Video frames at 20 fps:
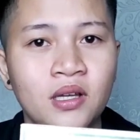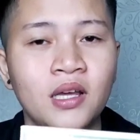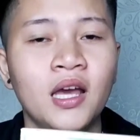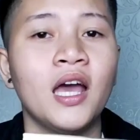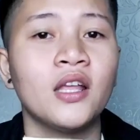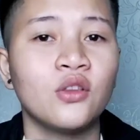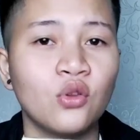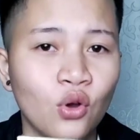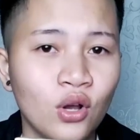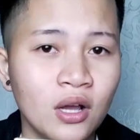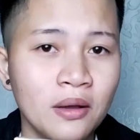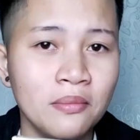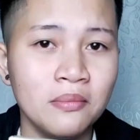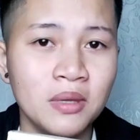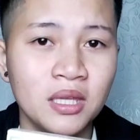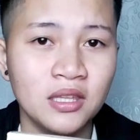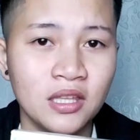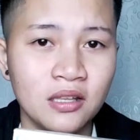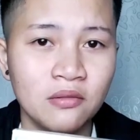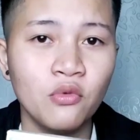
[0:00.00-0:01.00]
Ito
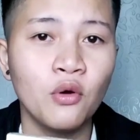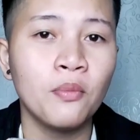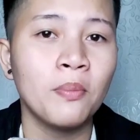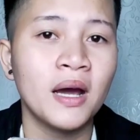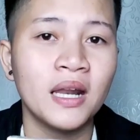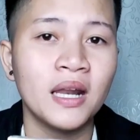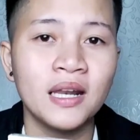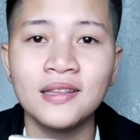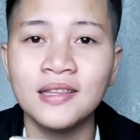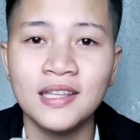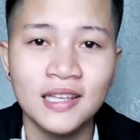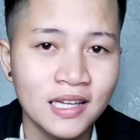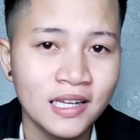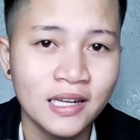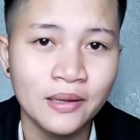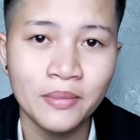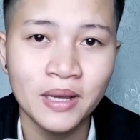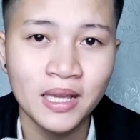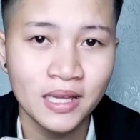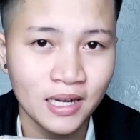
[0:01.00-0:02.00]
gamitin mo para di ka na
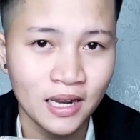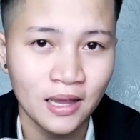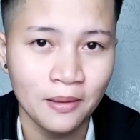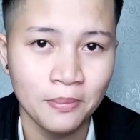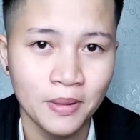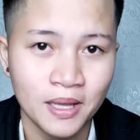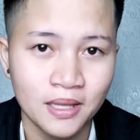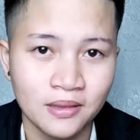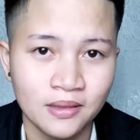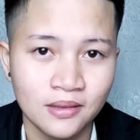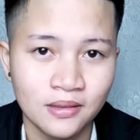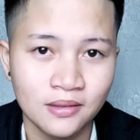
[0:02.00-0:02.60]
mahirapan.